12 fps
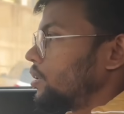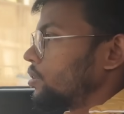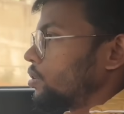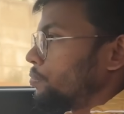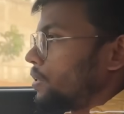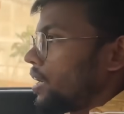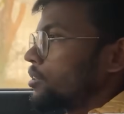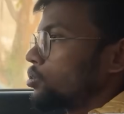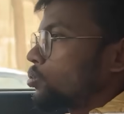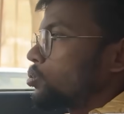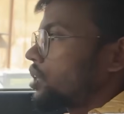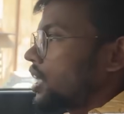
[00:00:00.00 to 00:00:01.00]
तो मैं
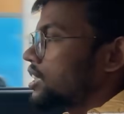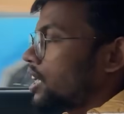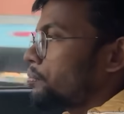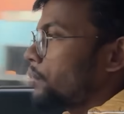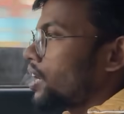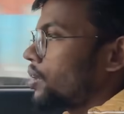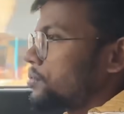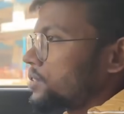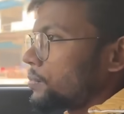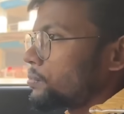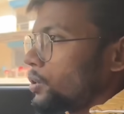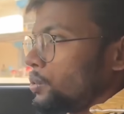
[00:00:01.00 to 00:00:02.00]
जो कुछ आज कर पा रहा हूँ
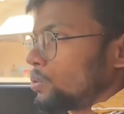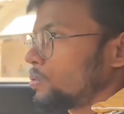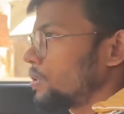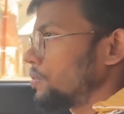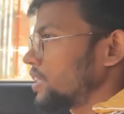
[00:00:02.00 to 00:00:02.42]
सब तो यूट्यूब की